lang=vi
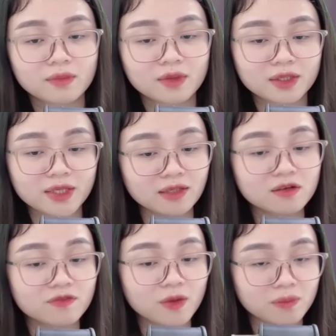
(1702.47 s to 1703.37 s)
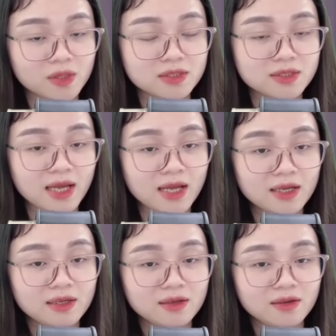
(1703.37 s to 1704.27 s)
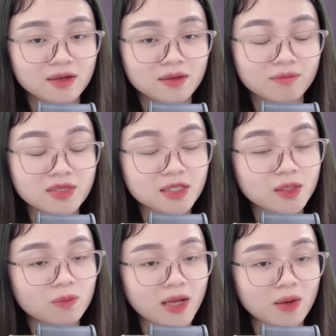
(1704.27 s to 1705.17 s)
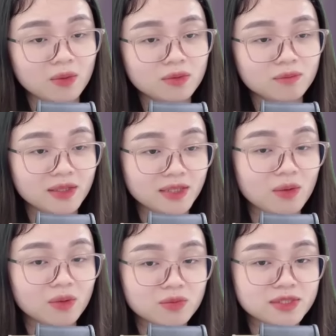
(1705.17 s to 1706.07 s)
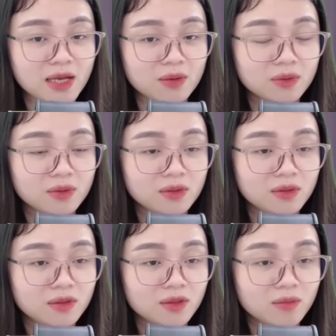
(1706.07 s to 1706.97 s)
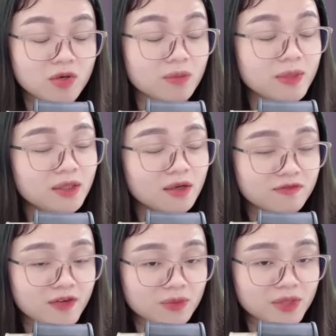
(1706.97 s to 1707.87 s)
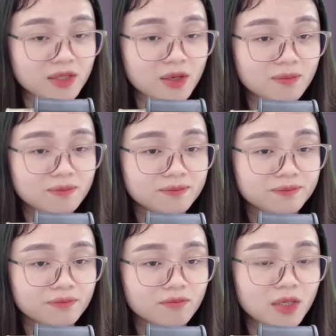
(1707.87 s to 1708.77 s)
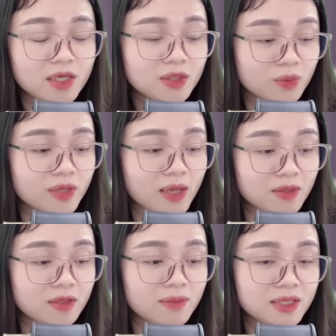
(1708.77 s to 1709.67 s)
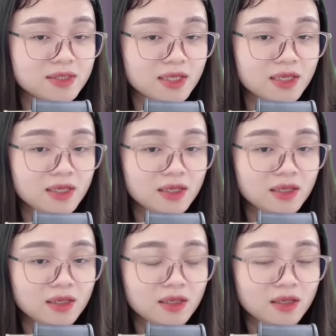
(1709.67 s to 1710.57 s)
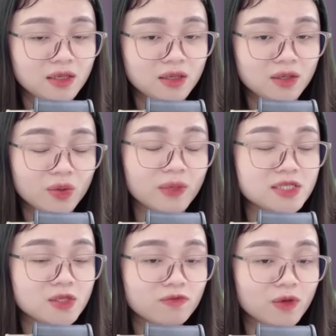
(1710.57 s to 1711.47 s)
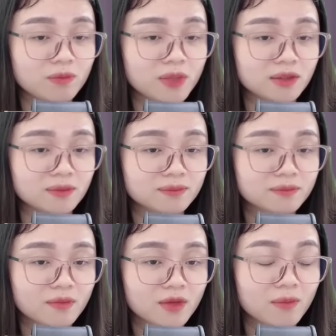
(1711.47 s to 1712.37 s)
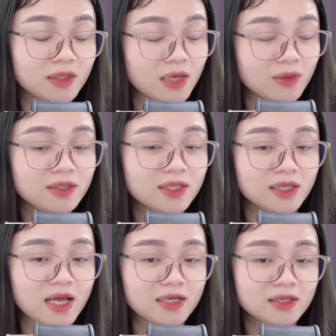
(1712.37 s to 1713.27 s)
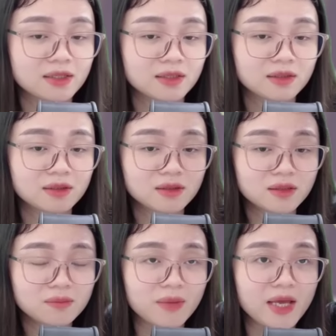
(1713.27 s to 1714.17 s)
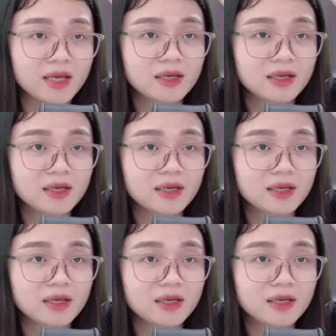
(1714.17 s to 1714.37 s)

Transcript: Cánh cửa phòng mở ra Bác sĩ thông báo bà Thảo không sao Mọi người mới thở vào nhẹ nhõm Liên tục cảm ơn bác sĩ Lúc này trong phòng bệnh Bà Thảo đã tỉnh lại Mẹ